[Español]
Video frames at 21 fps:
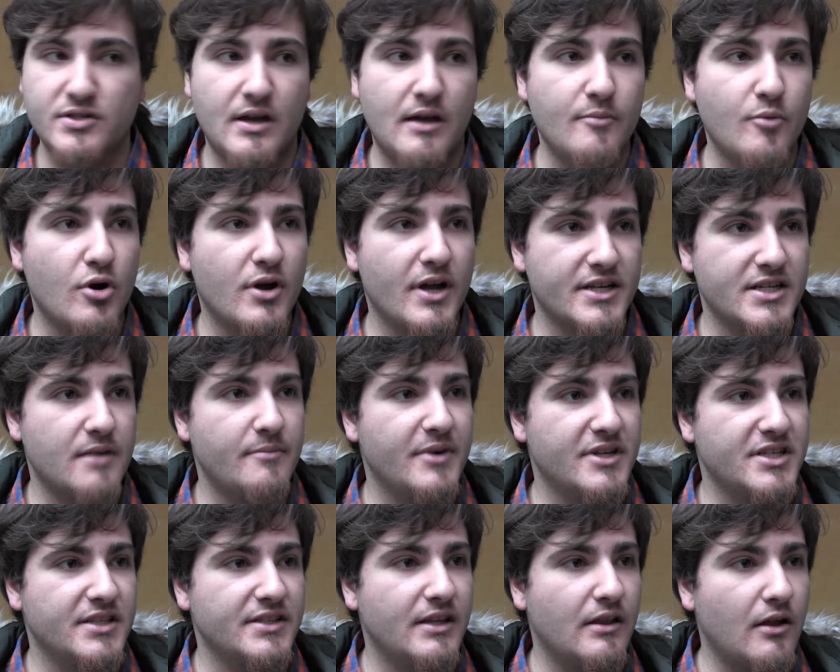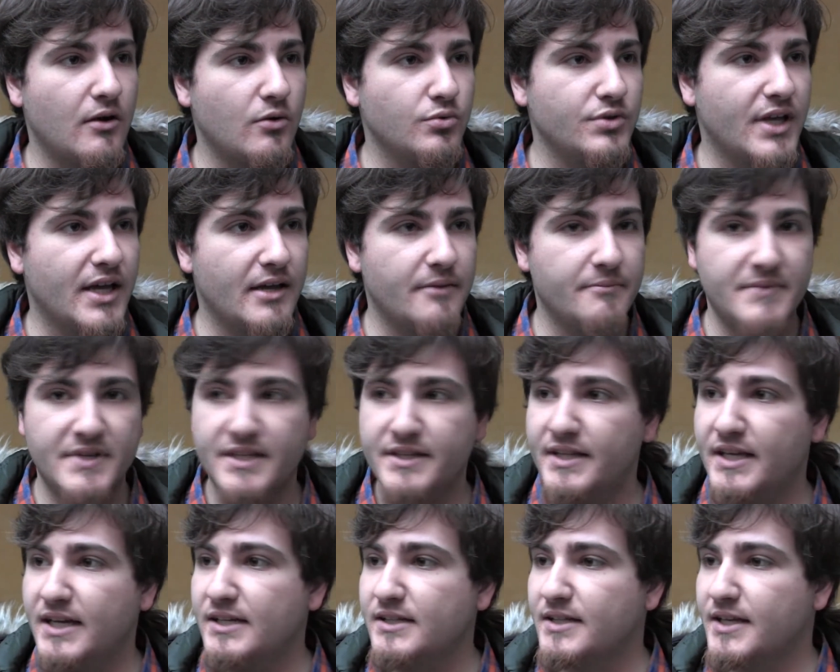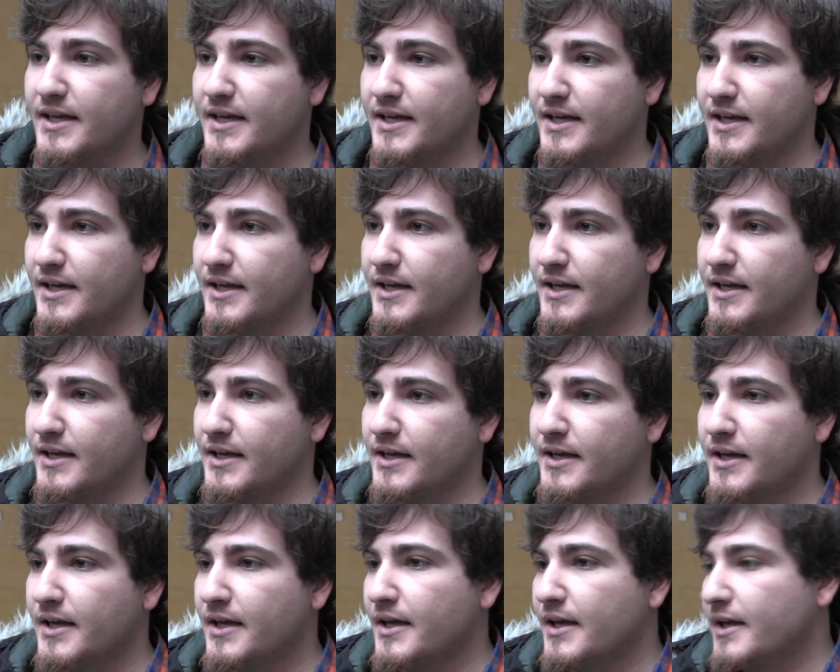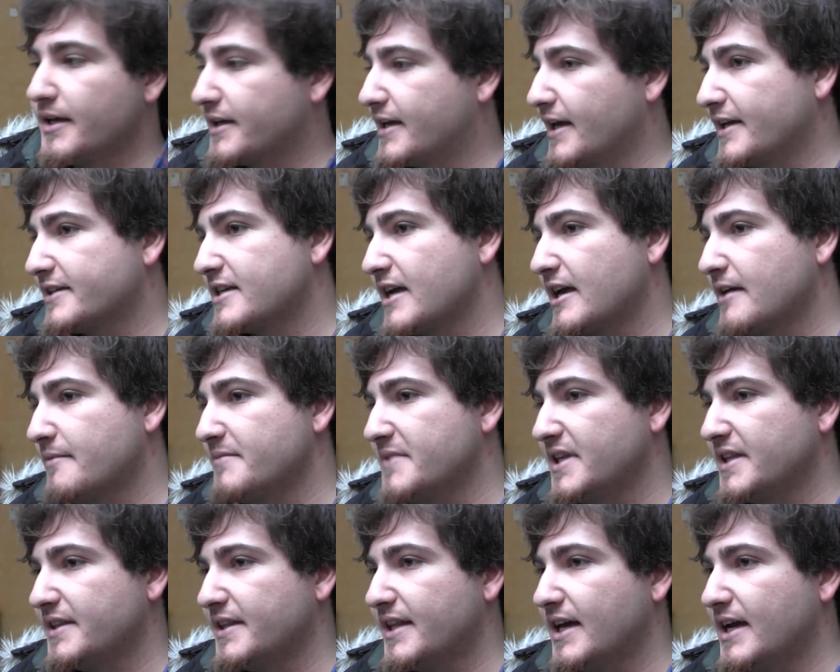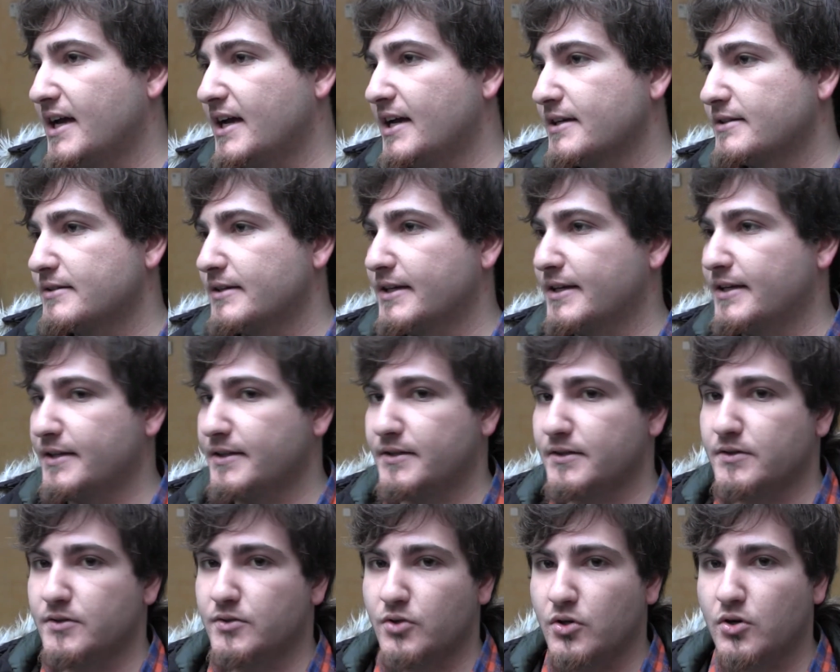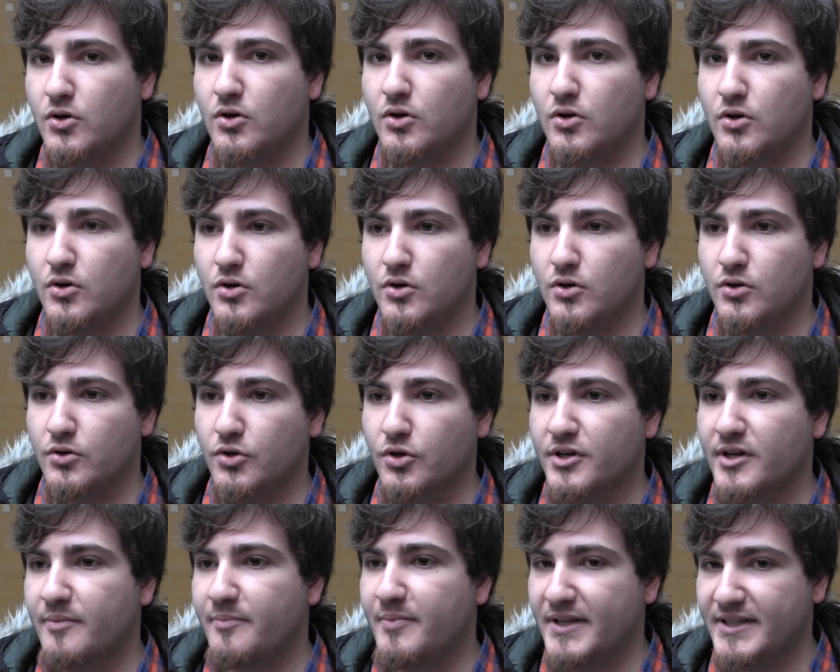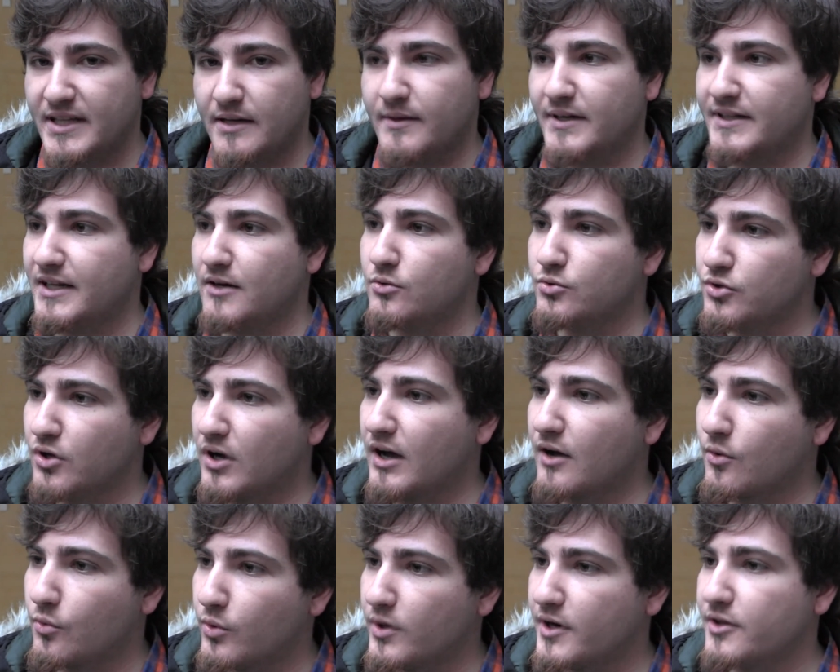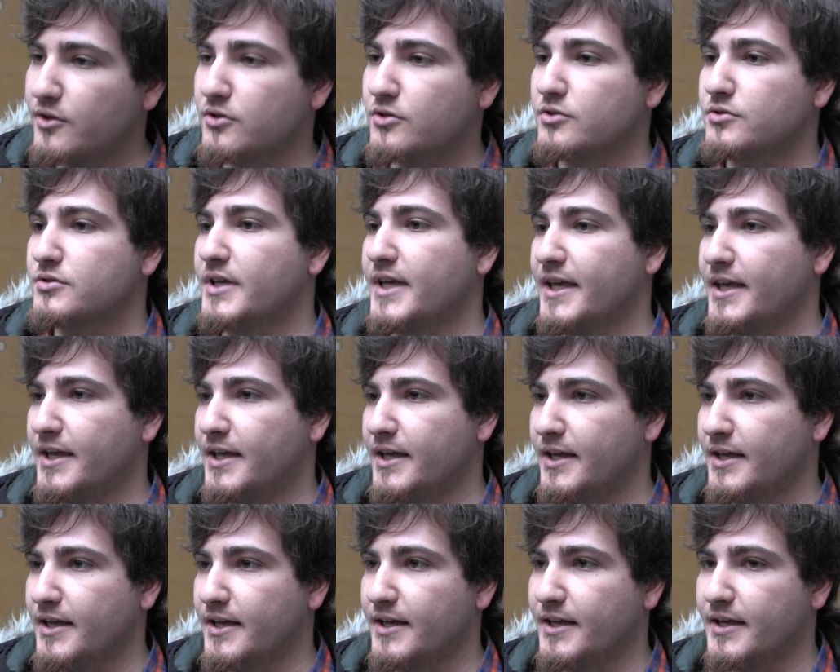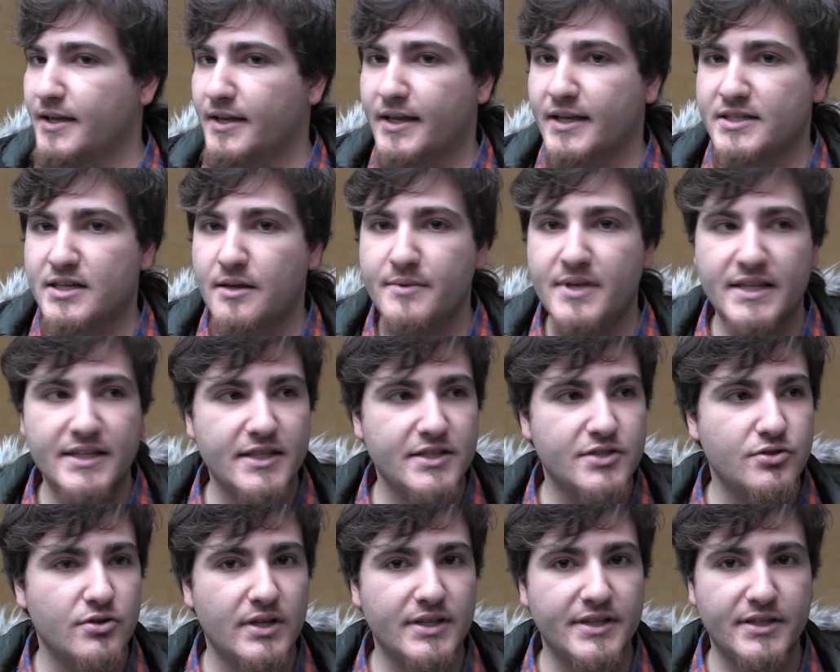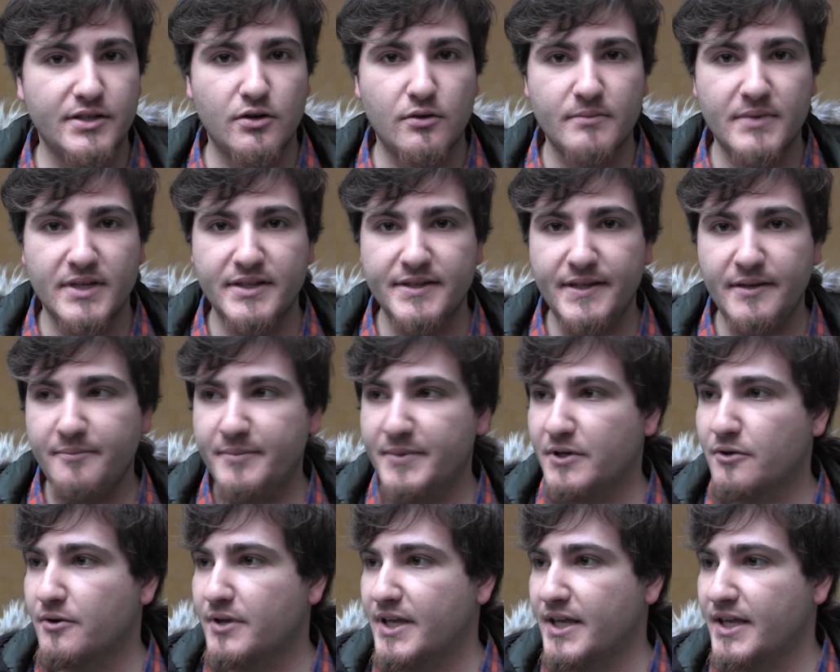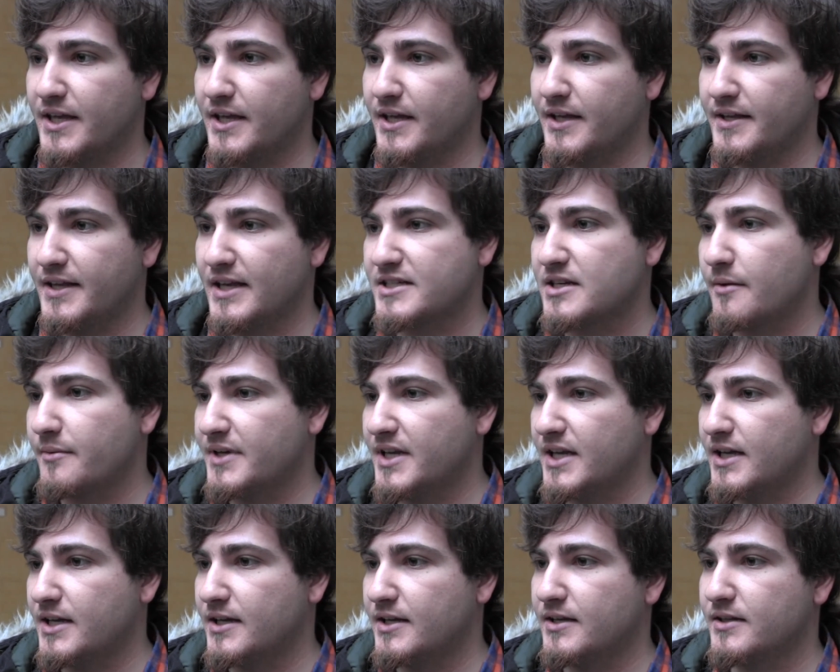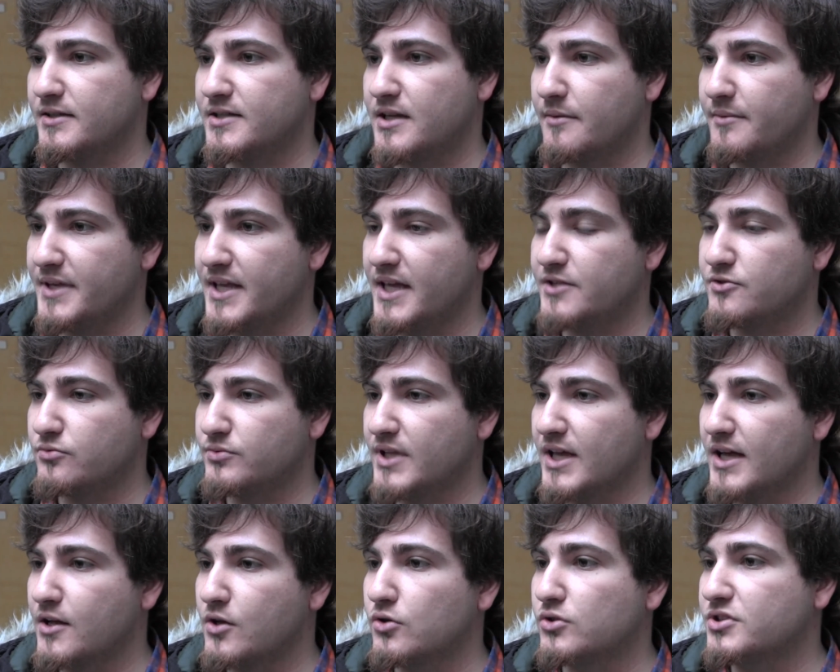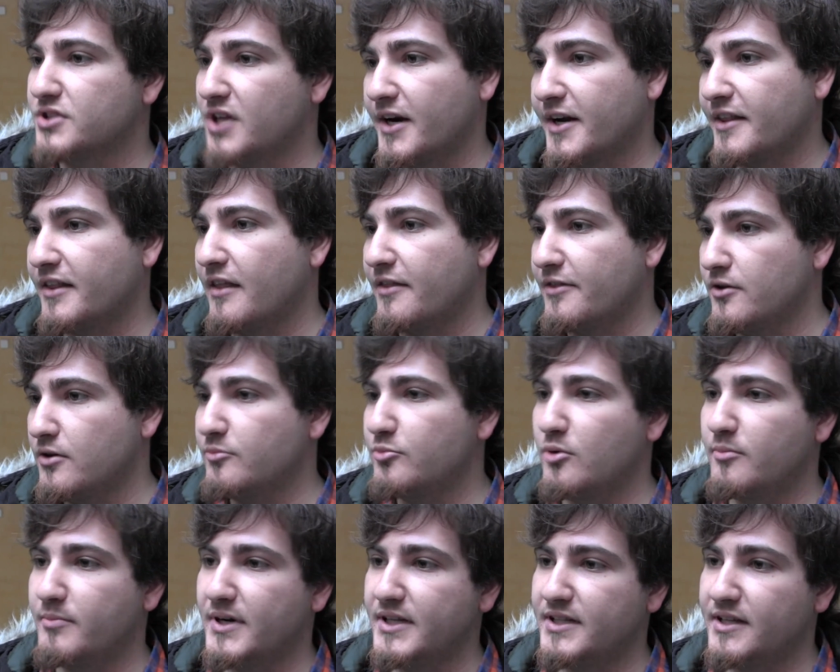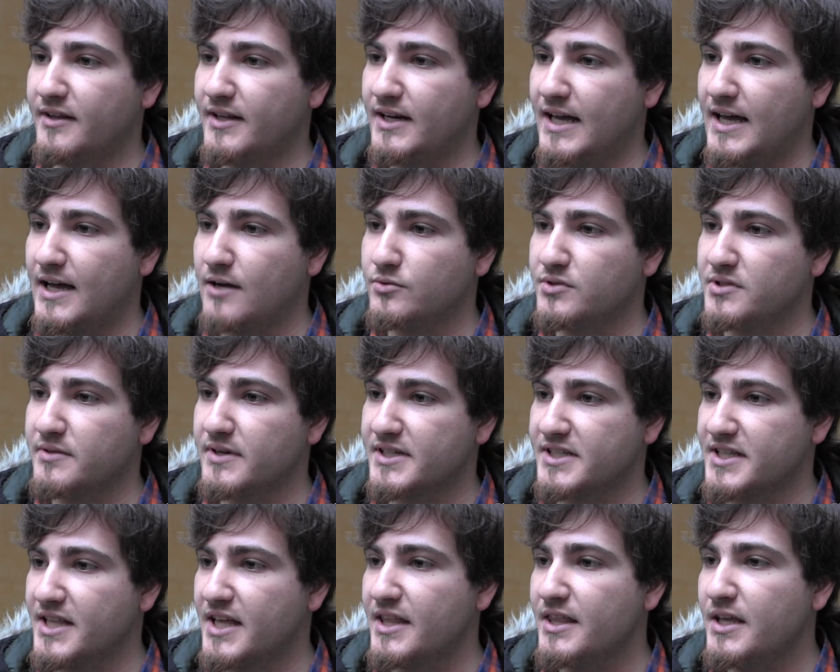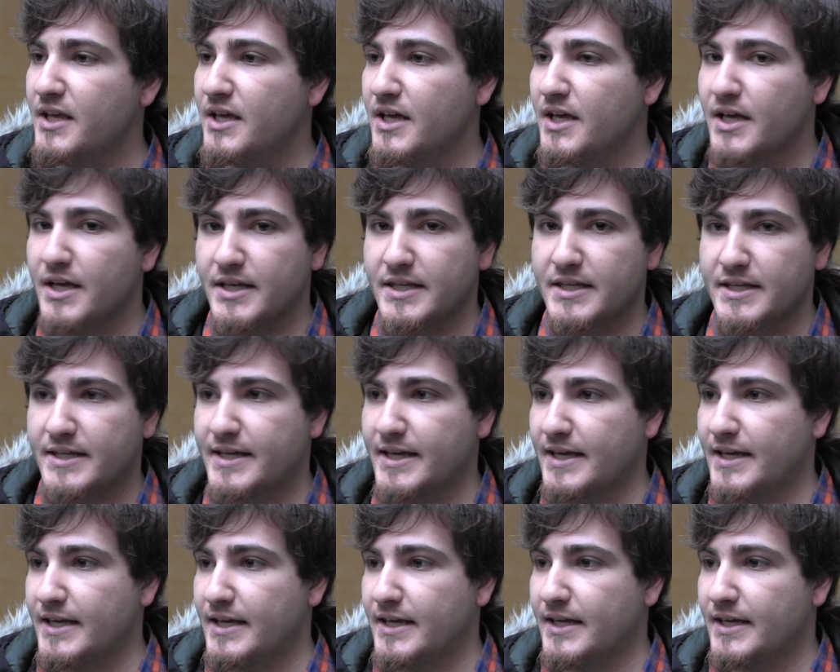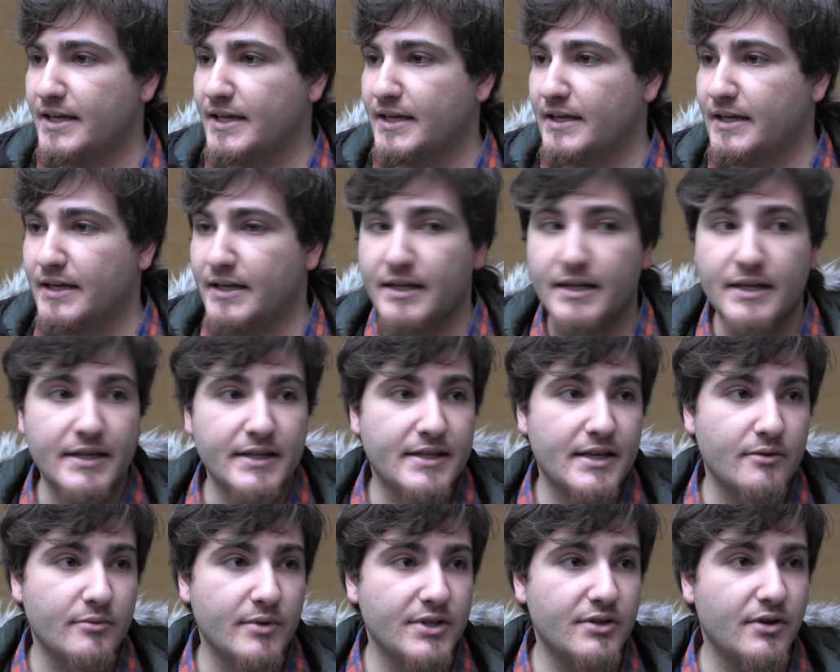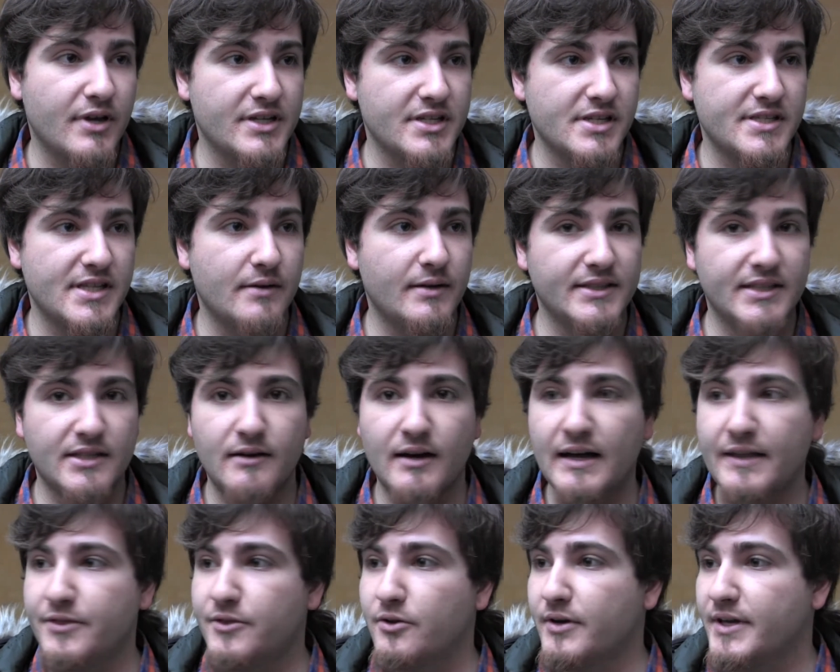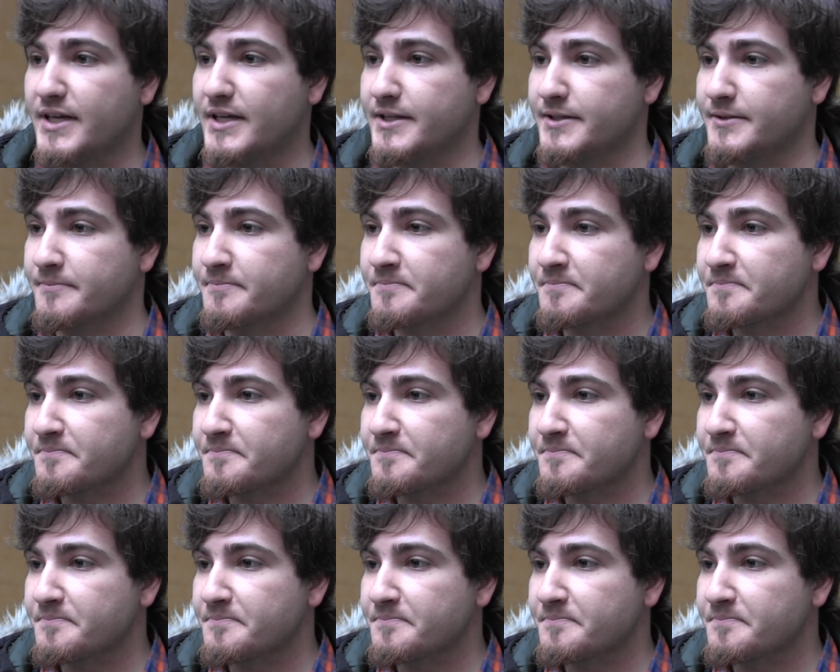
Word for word: Sabemos que se han presentado algunas enmiendas, que, esas enmiendas eh, no, respetaban algunos acuerdos que, se habían hecho anteriormente, pero que ya se había, se había hecho una contrarredacción por parte de la universidad y que, y bueno, que se estaba trabajando en,